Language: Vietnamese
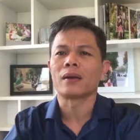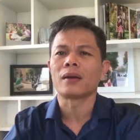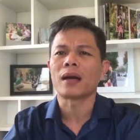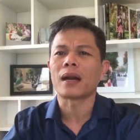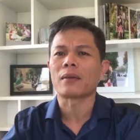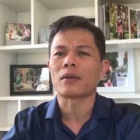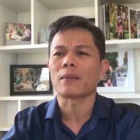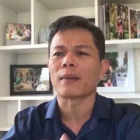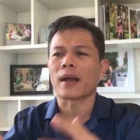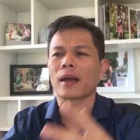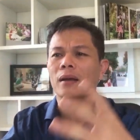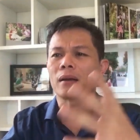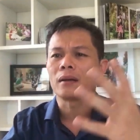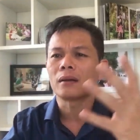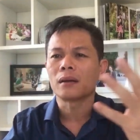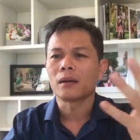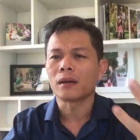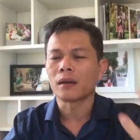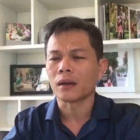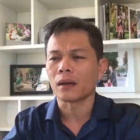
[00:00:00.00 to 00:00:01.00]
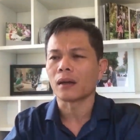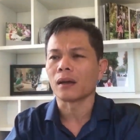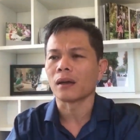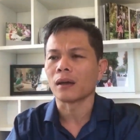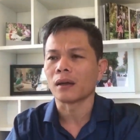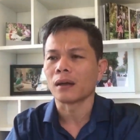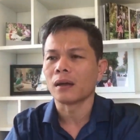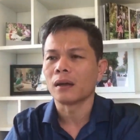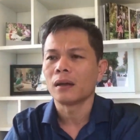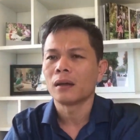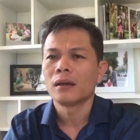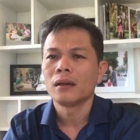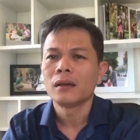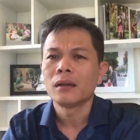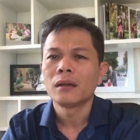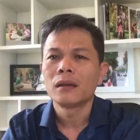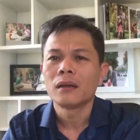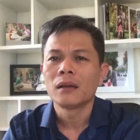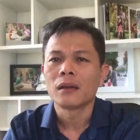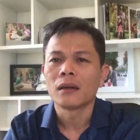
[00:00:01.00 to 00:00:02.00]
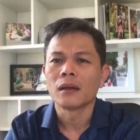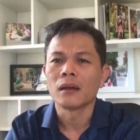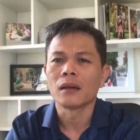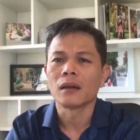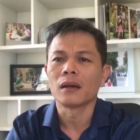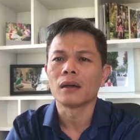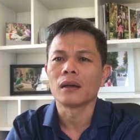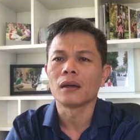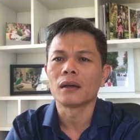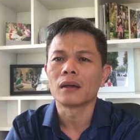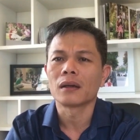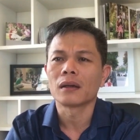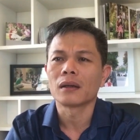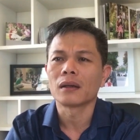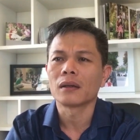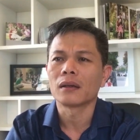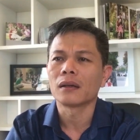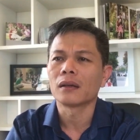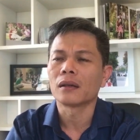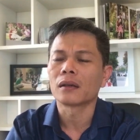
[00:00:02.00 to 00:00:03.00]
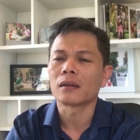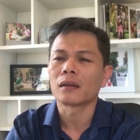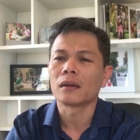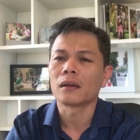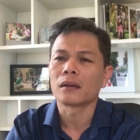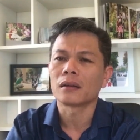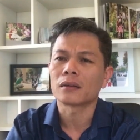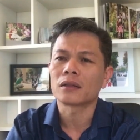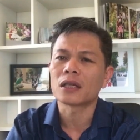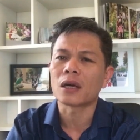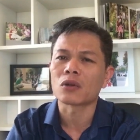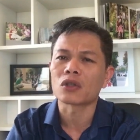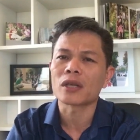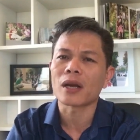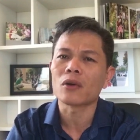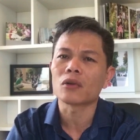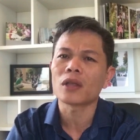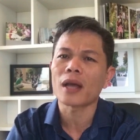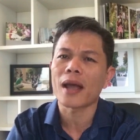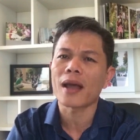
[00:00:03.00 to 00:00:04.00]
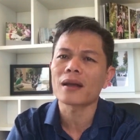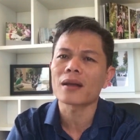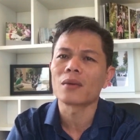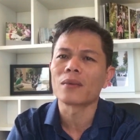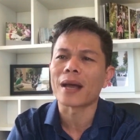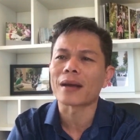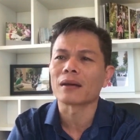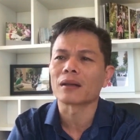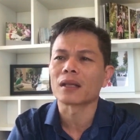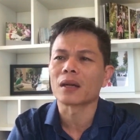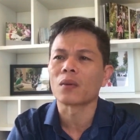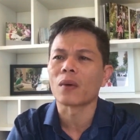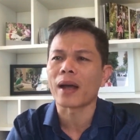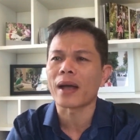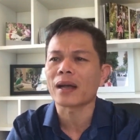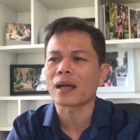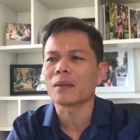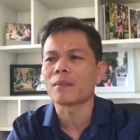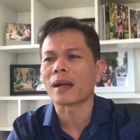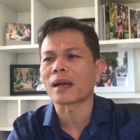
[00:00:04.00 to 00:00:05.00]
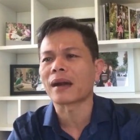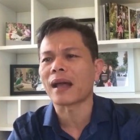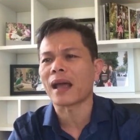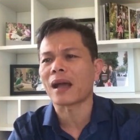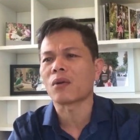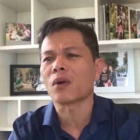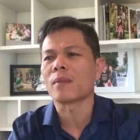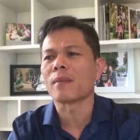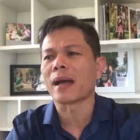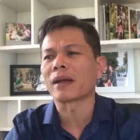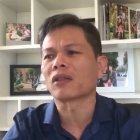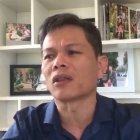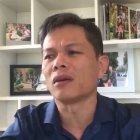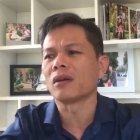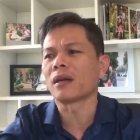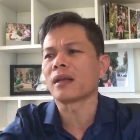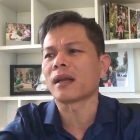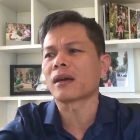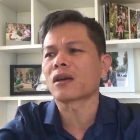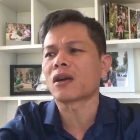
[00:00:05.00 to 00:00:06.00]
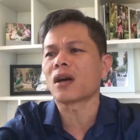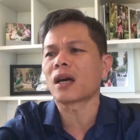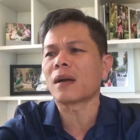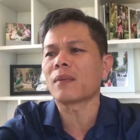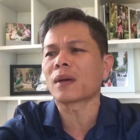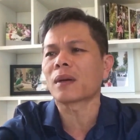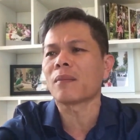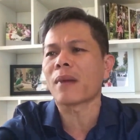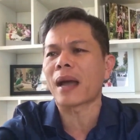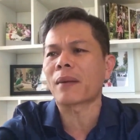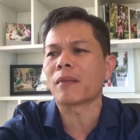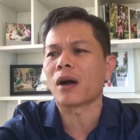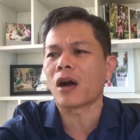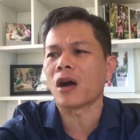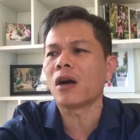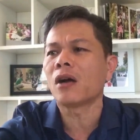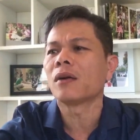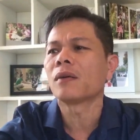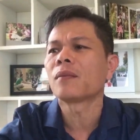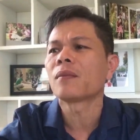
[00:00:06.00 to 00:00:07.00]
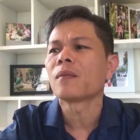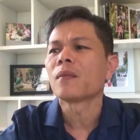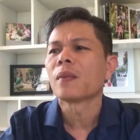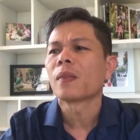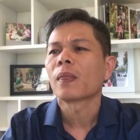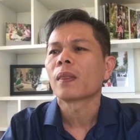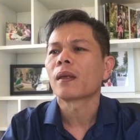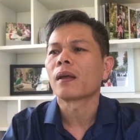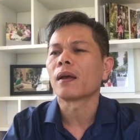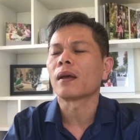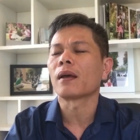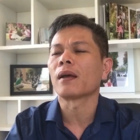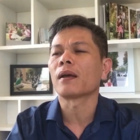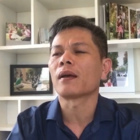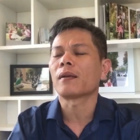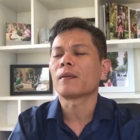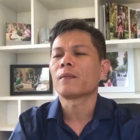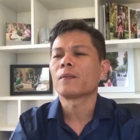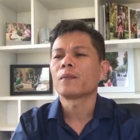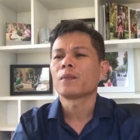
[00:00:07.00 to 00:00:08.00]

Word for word: nó làm cho bạn à, à, sau 6 tháng không đạt được thành quả các bạn nản quá bạn tưởng cái doanh khó lắm các bạn bỏ à,